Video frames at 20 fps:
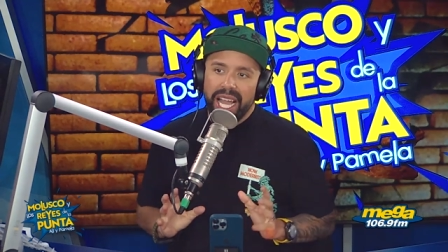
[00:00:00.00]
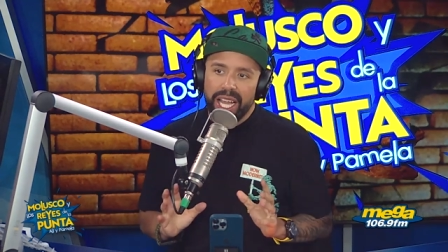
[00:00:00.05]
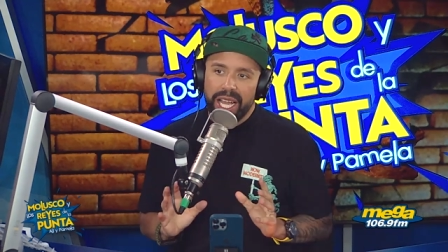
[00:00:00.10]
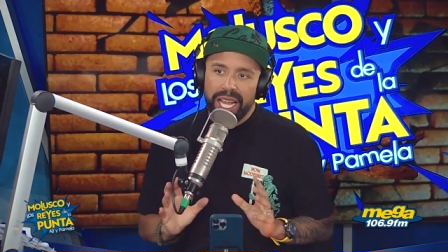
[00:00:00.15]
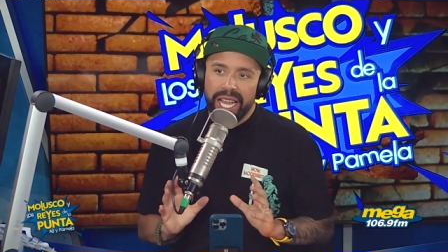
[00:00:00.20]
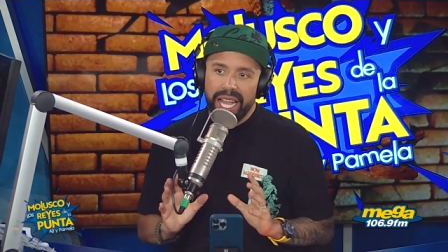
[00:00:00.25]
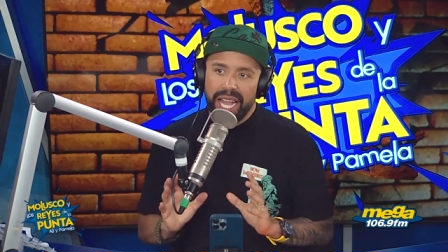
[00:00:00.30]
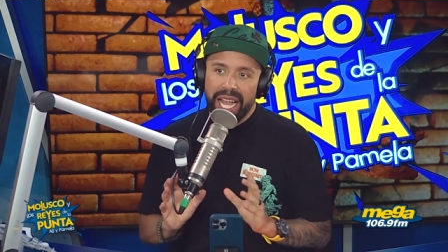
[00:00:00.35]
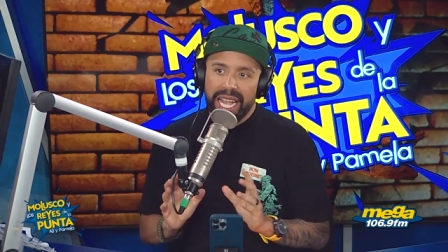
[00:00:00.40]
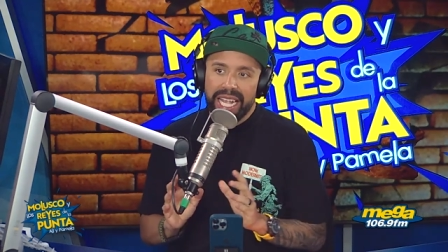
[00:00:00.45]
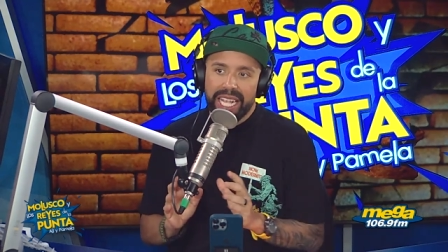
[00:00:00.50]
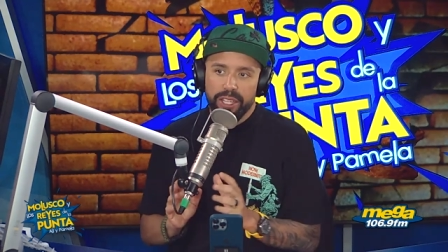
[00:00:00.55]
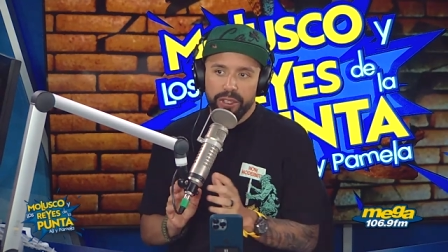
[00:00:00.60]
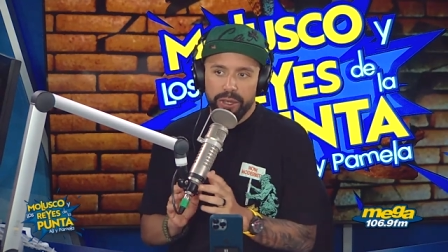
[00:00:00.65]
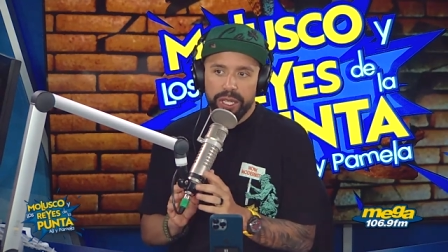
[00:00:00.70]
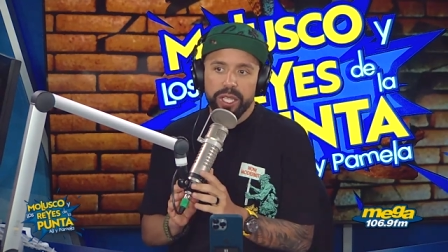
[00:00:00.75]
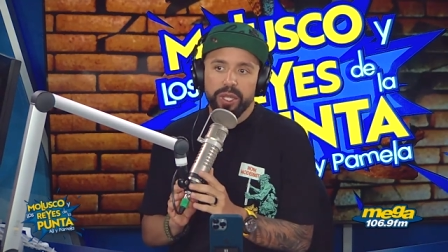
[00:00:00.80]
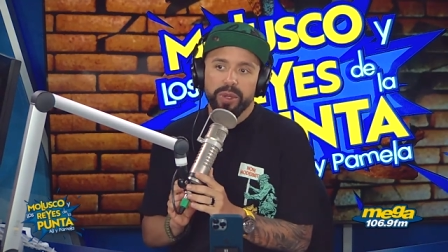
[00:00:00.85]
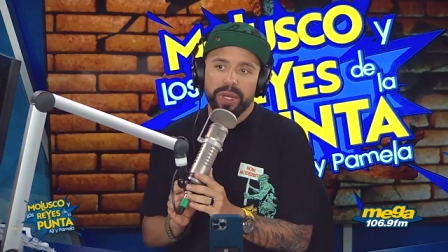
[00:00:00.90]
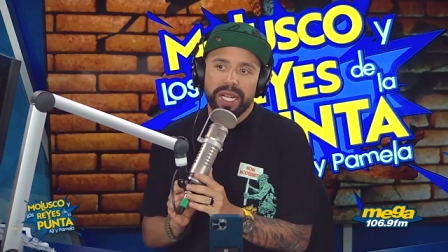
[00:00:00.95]
eh, hay
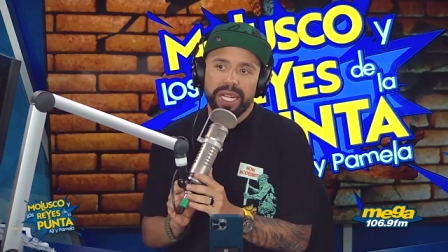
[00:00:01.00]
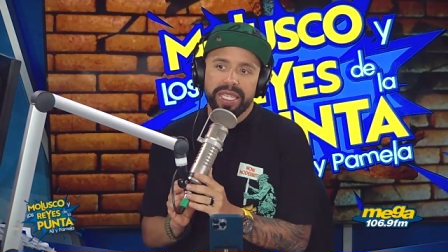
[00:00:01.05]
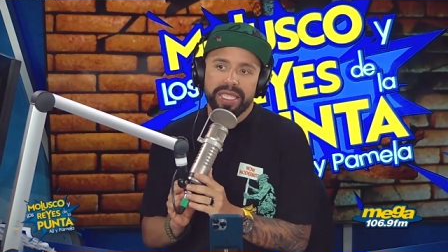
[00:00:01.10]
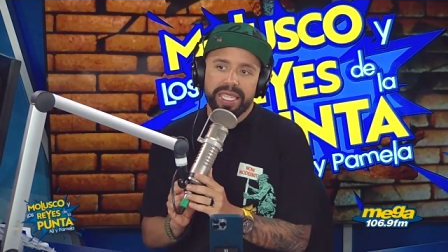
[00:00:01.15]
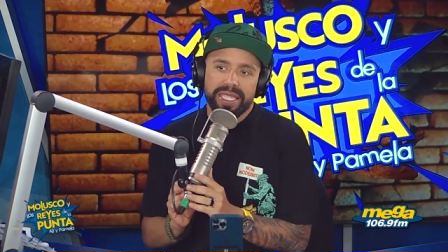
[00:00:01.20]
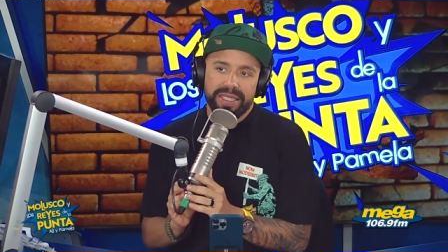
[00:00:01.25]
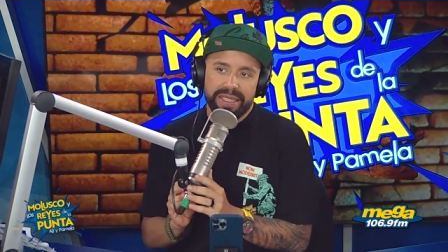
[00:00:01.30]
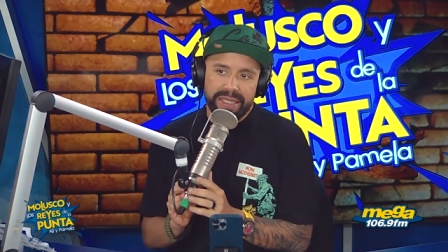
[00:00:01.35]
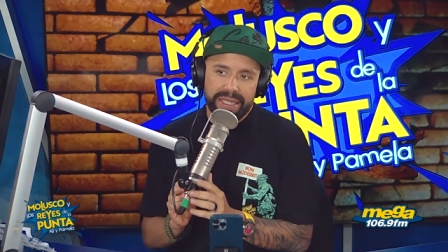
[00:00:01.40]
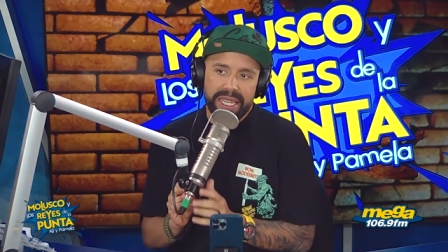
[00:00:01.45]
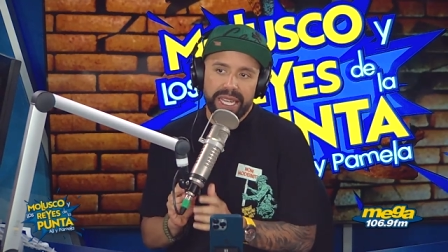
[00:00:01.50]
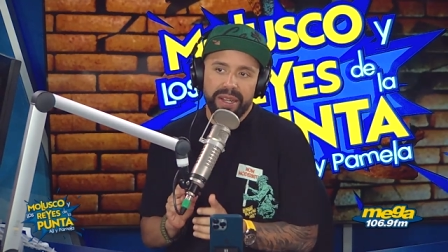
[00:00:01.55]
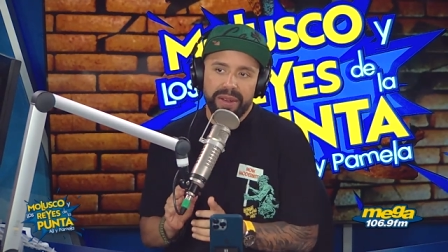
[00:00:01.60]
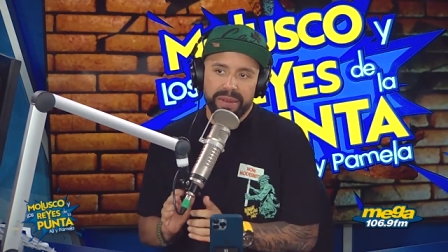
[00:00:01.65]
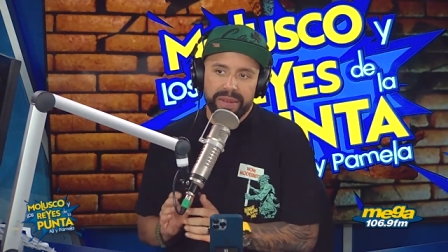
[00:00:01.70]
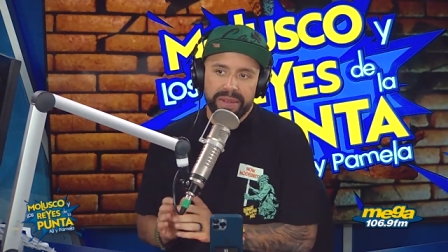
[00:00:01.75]
canciones tuyas que trascendieron.